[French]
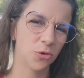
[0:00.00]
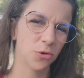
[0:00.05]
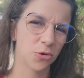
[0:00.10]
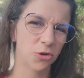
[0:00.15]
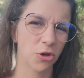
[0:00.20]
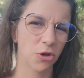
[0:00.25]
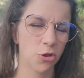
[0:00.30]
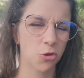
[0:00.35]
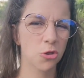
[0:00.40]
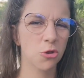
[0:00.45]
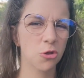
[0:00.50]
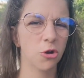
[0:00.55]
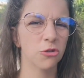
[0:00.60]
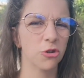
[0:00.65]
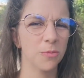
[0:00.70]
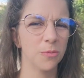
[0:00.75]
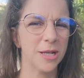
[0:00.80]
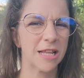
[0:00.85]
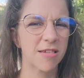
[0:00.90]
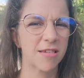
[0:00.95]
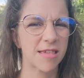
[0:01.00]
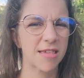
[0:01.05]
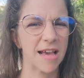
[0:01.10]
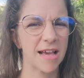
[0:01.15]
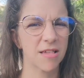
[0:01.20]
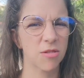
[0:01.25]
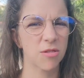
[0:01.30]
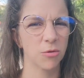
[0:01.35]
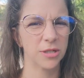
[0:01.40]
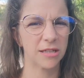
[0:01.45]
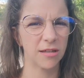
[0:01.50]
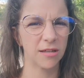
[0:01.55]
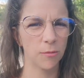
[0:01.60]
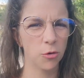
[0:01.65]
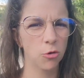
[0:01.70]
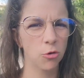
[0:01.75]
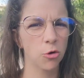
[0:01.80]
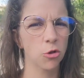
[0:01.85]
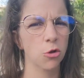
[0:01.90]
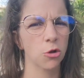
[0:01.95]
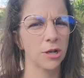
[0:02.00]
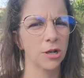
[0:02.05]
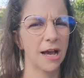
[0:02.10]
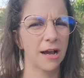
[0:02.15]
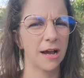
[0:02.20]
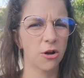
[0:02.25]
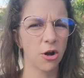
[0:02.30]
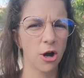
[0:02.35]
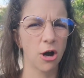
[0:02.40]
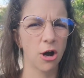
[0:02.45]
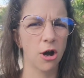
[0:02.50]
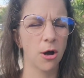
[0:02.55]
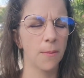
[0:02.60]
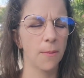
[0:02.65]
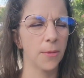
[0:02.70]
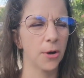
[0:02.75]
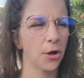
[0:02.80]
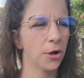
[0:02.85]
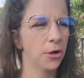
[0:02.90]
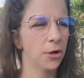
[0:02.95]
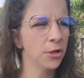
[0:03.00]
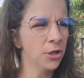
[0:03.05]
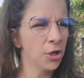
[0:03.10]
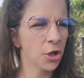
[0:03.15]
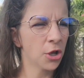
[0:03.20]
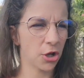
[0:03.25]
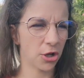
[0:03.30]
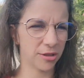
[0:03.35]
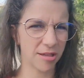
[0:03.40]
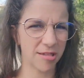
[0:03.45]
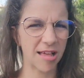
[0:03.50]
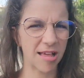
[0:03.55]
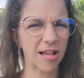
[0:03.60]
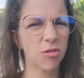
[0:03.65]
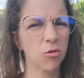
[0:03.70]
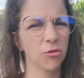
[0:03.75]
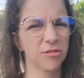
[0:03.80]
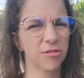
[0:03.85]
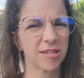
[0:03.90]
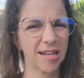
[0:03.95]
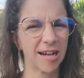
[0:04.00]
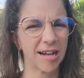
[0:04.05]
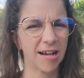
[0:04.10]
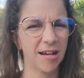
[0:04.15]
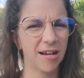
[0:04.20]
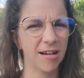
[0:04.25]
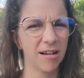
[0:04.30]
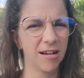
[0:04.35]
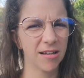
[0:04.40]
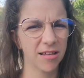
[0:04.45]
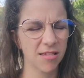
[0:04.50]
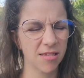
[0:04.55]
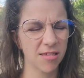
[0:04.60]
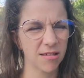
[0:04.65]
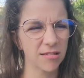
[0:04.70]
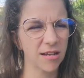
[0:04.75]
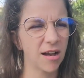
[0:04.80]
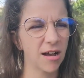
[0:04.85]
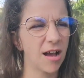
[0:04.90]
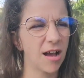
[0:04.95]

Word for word: Donc, jusqu'en 2016, on était beaucoup sur de la com, euh, des actions de terrain, etc.